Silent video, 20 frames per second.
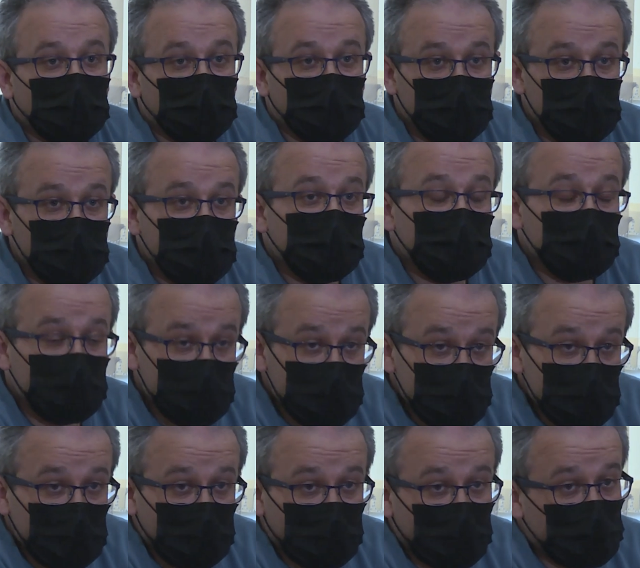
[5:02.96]
и
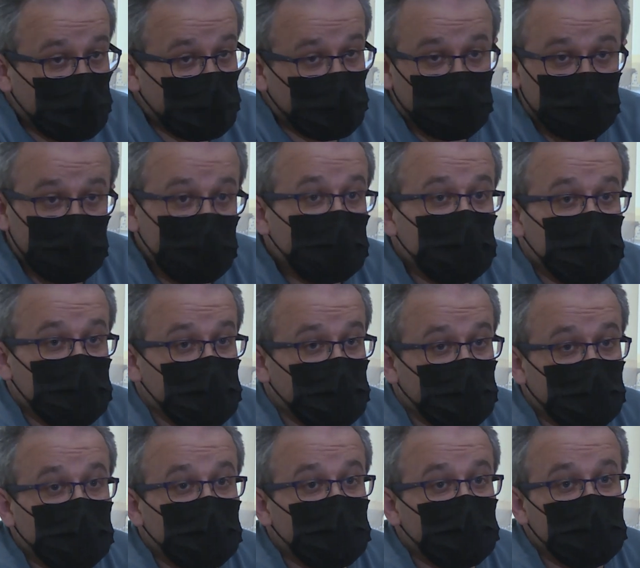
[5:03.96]
заинтересовать их, именно
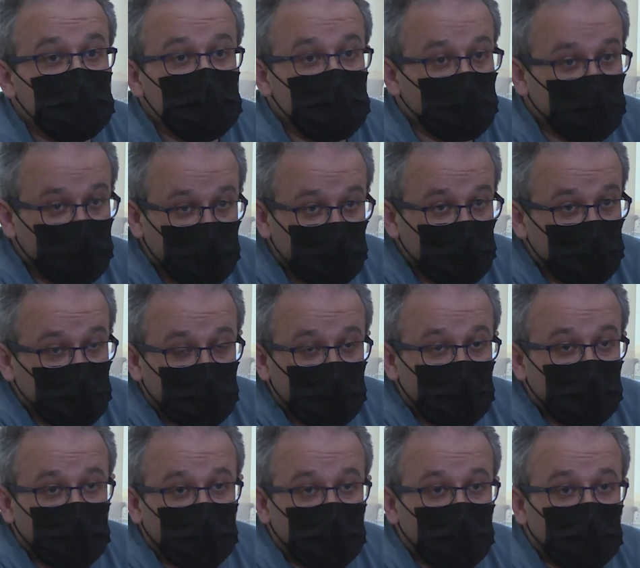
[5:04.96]
заинтересовать,
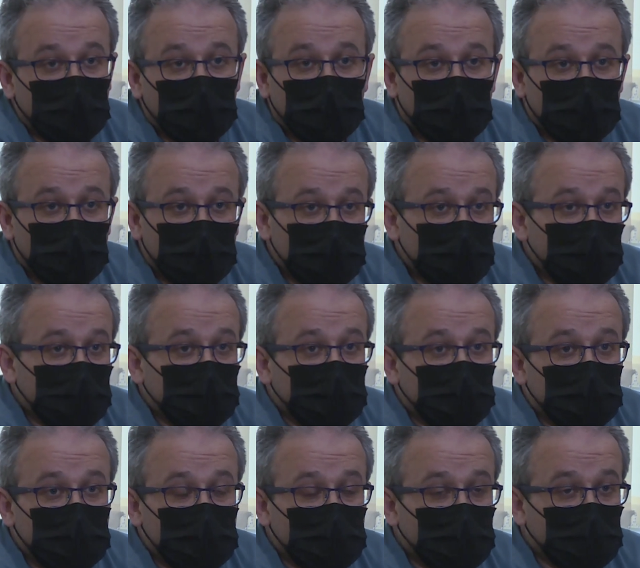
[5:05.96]

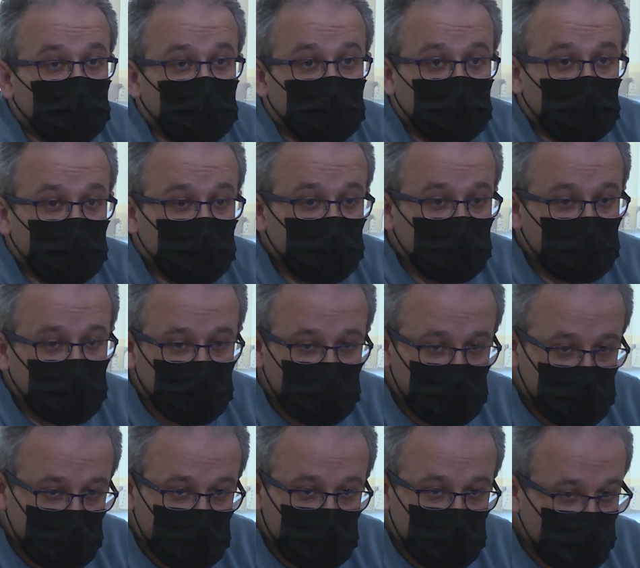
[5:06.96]
а, что это
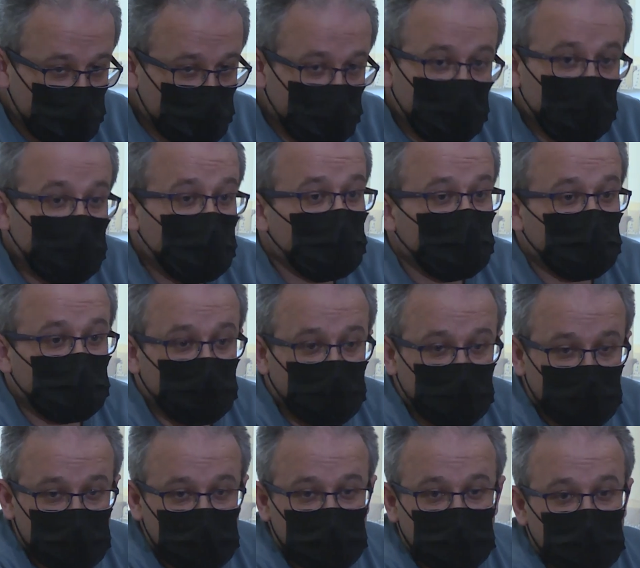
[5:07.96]
достаточно
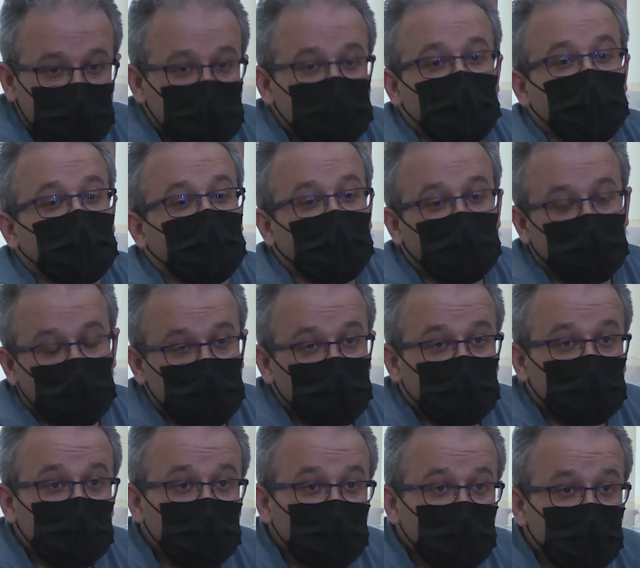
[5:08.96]
благородное
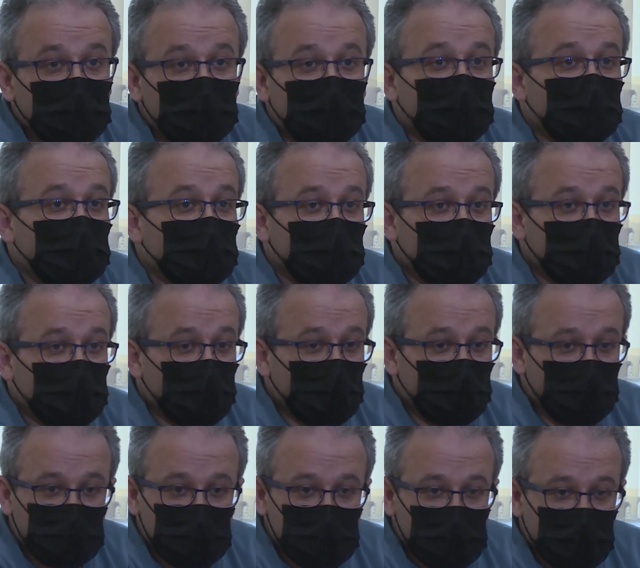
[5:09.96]
занятие, и
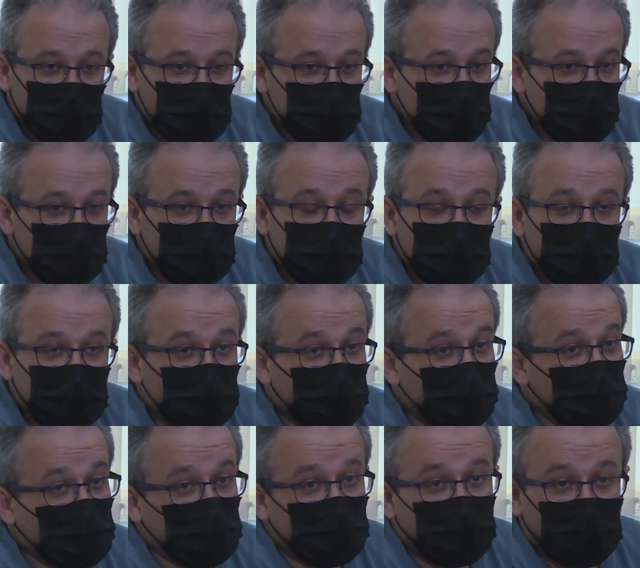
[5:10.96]
вопрос даже не
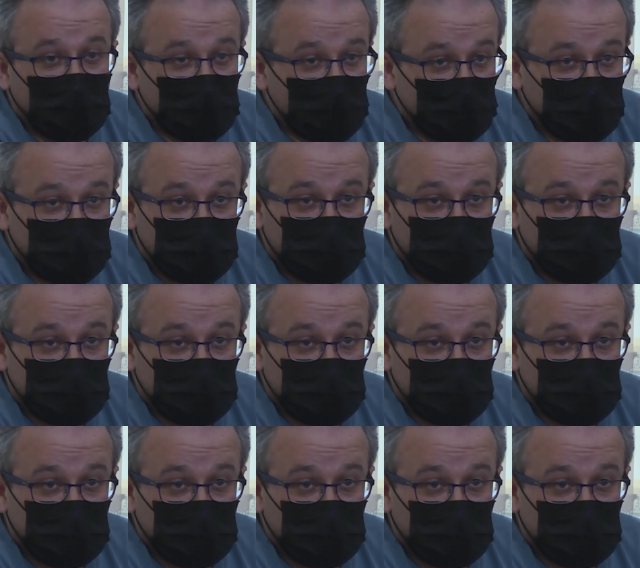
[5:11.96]
в деньгах.